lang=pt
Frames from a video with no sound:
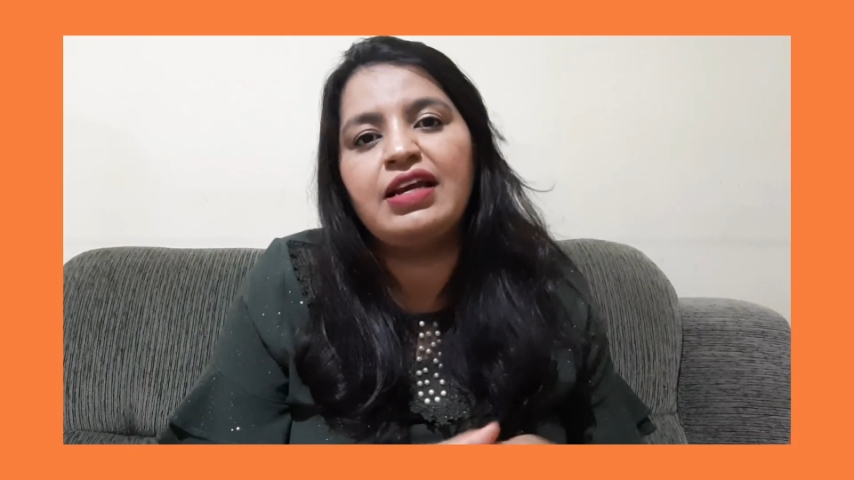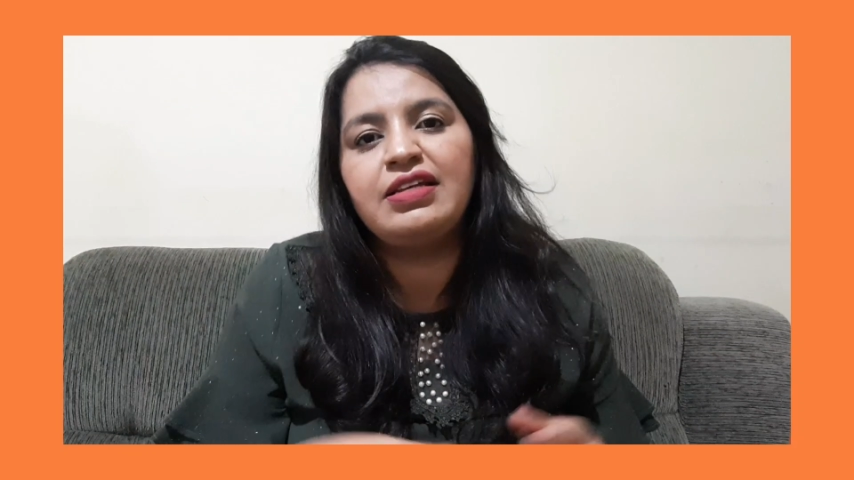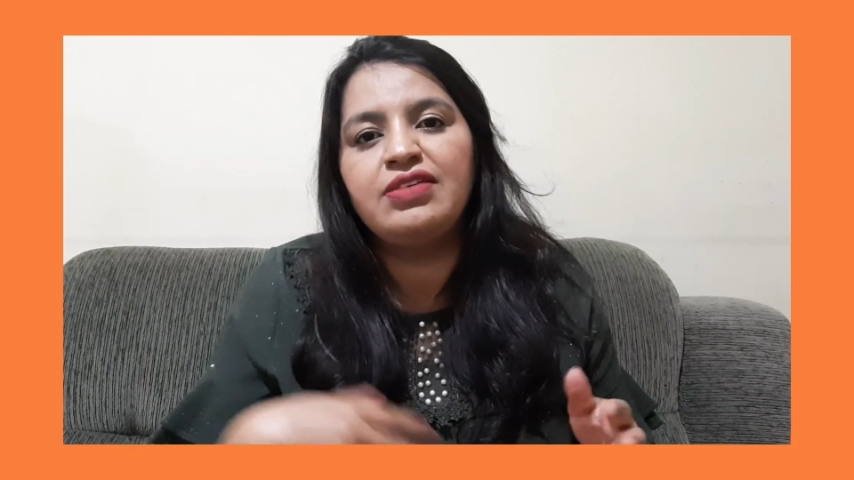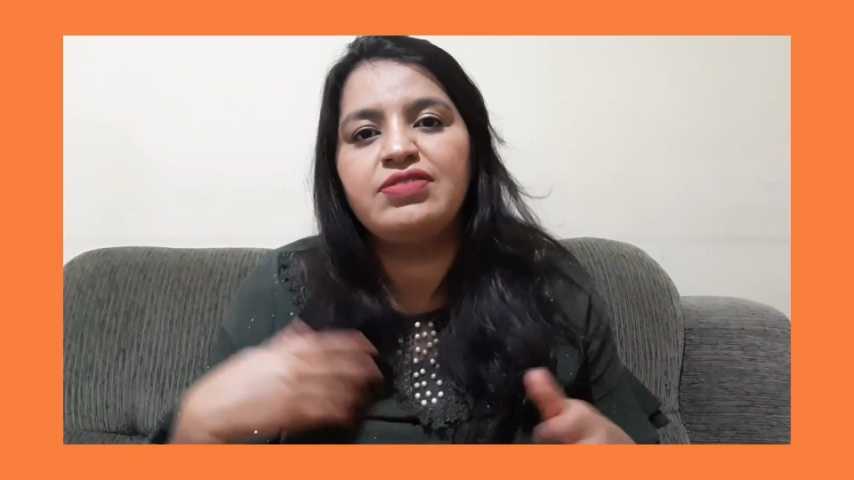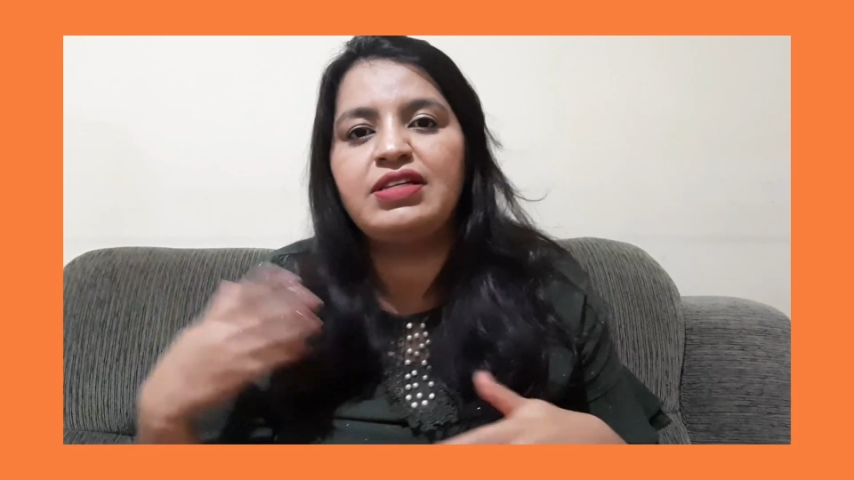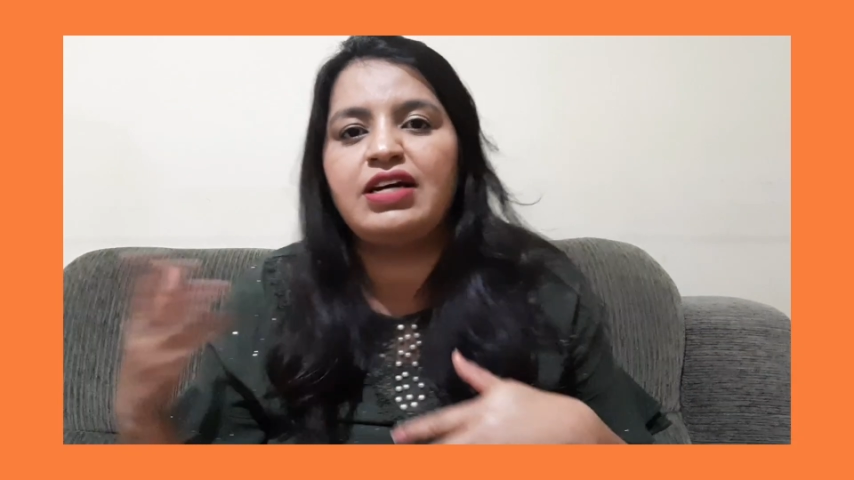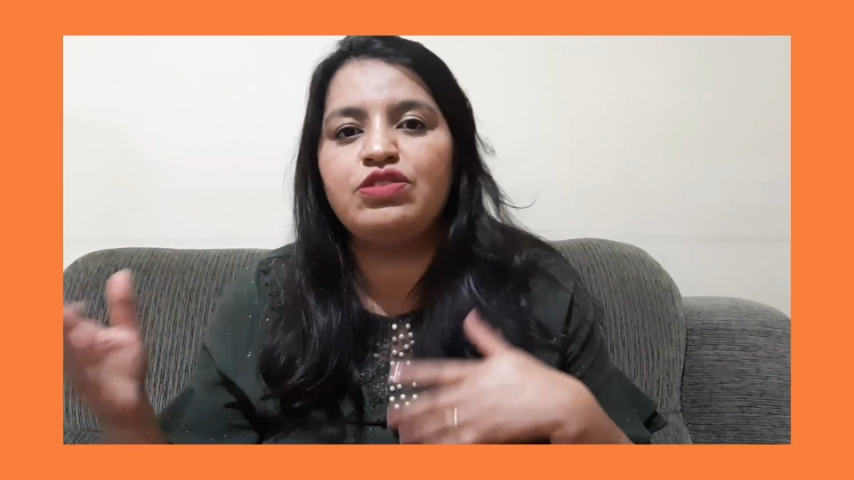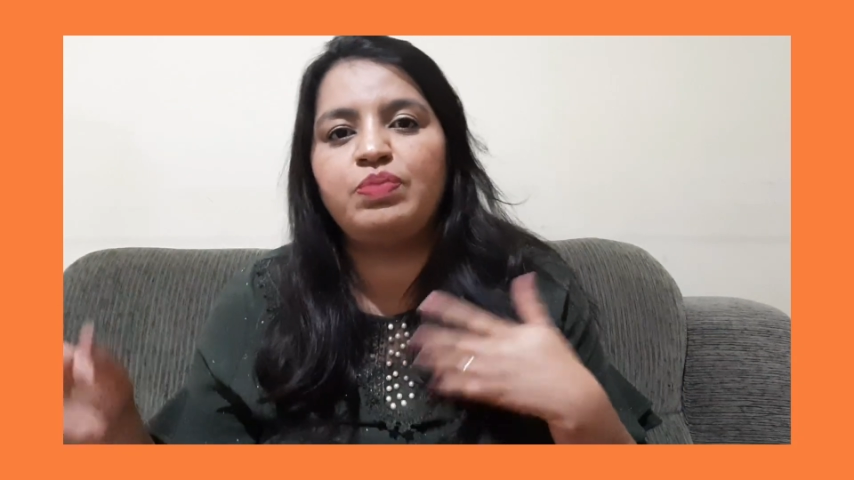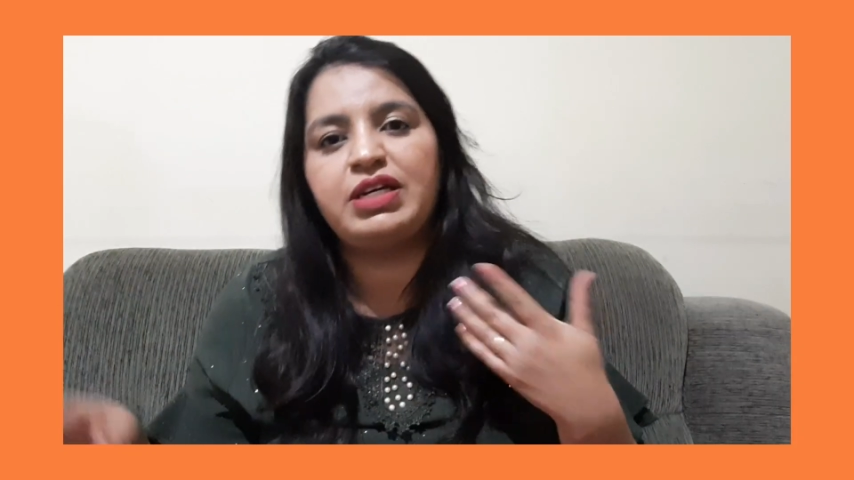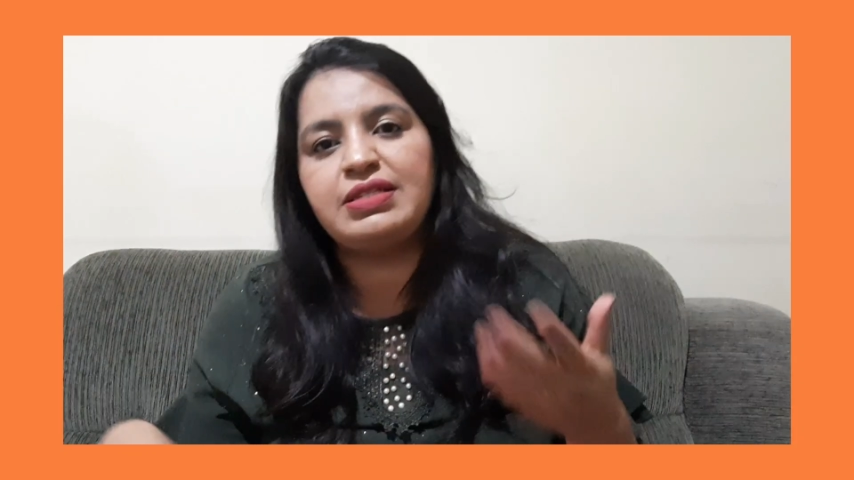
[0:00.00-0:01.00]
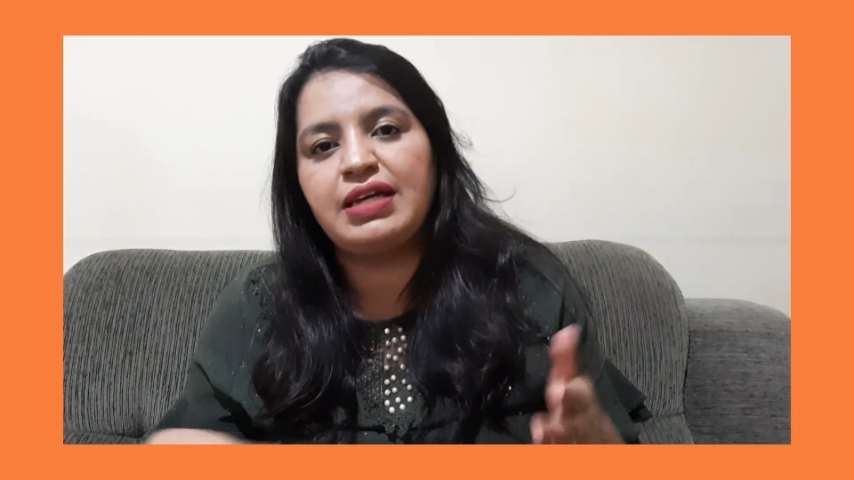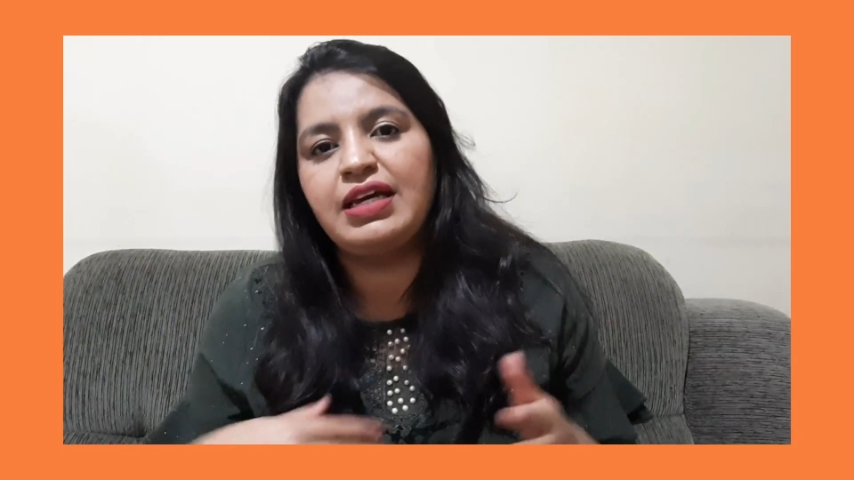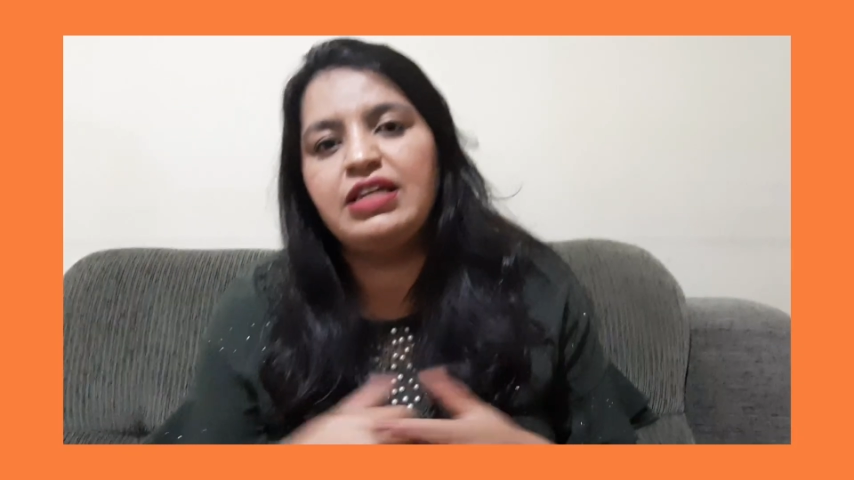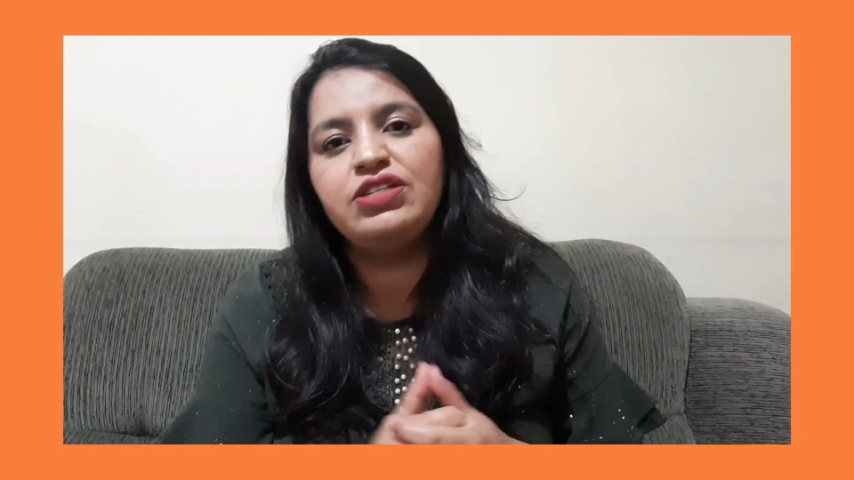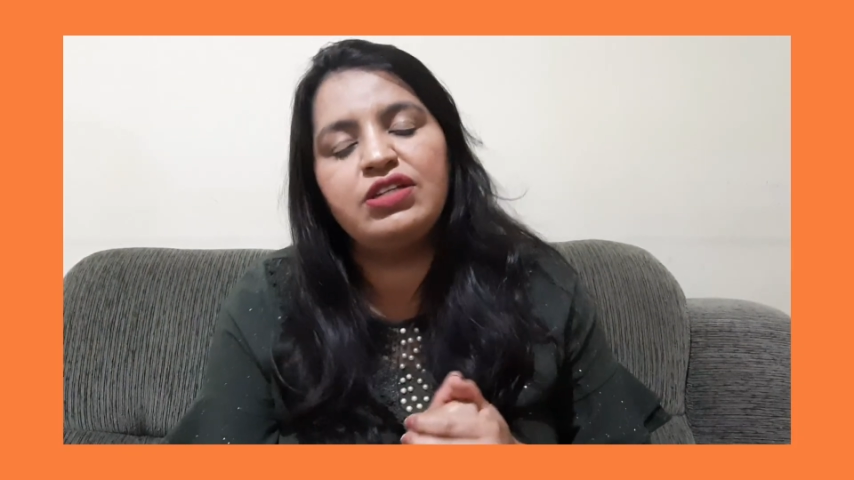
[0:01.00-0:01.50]
Então você dá de
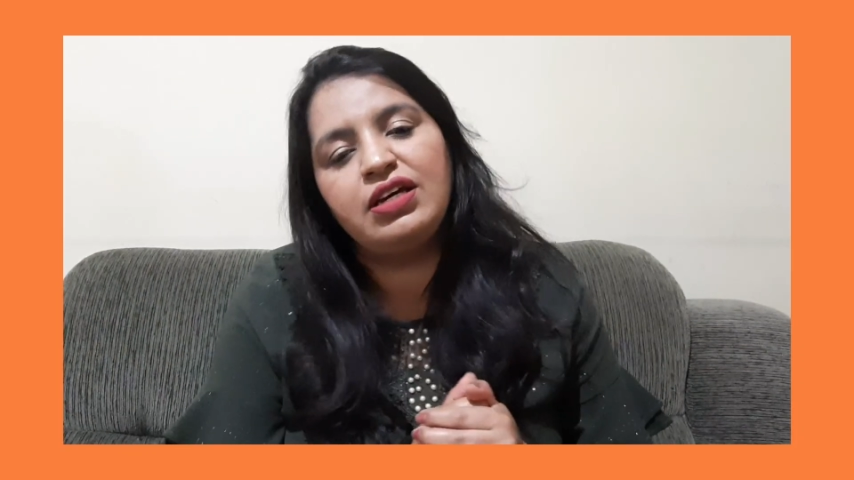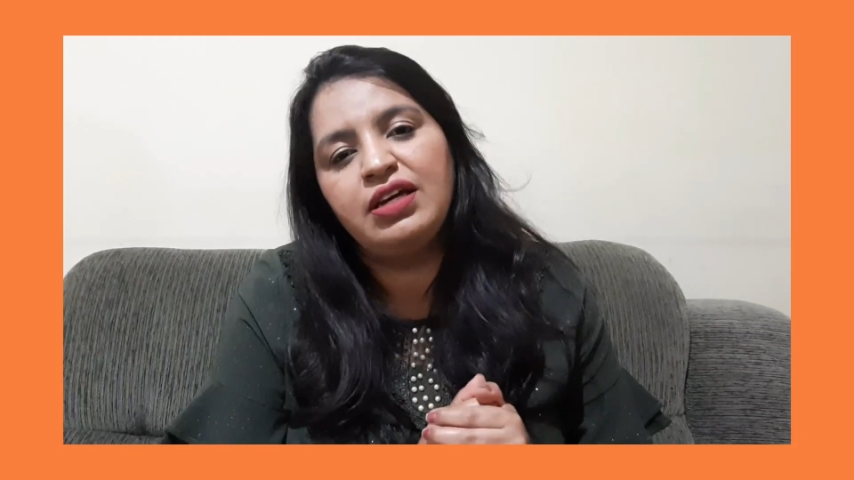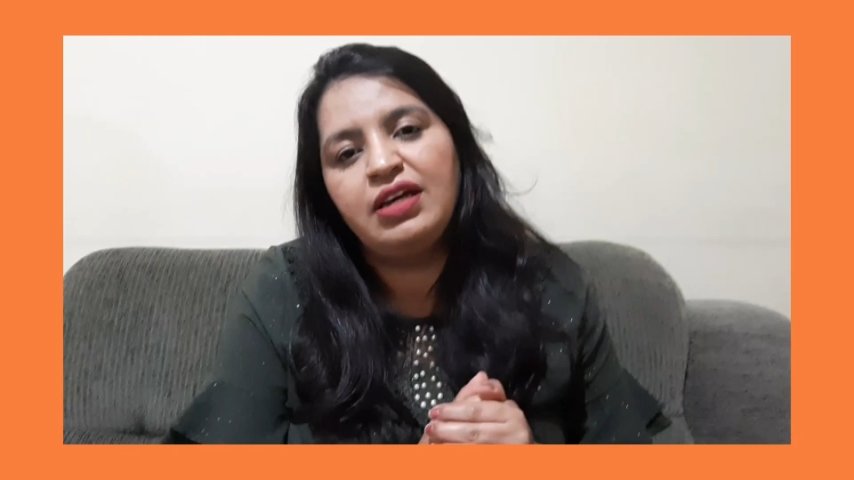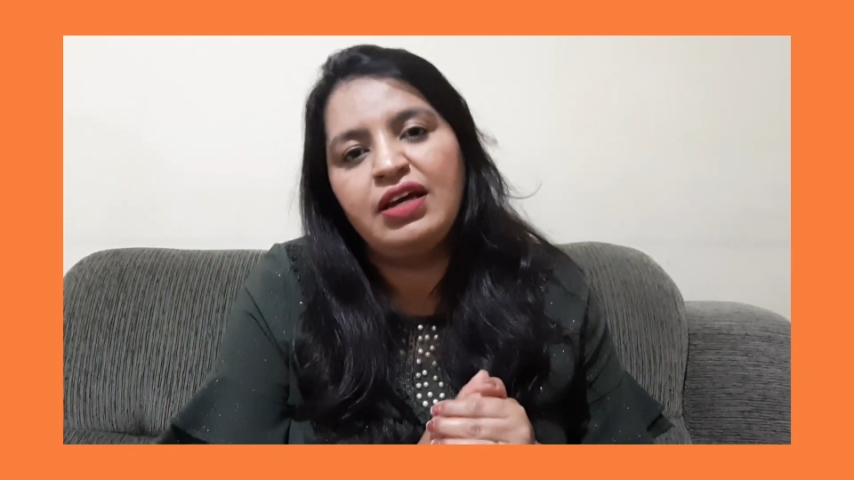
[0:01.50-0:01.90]
presente,